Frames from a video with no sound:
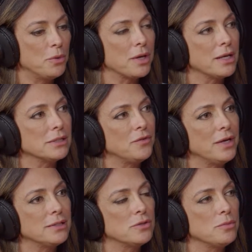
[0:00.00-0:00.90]
Porque às
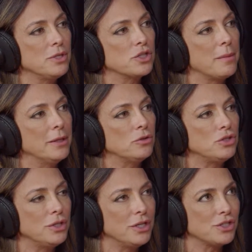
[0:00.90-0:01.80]
vezes o medicamento
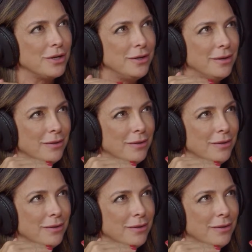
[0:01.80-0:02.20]
te deixa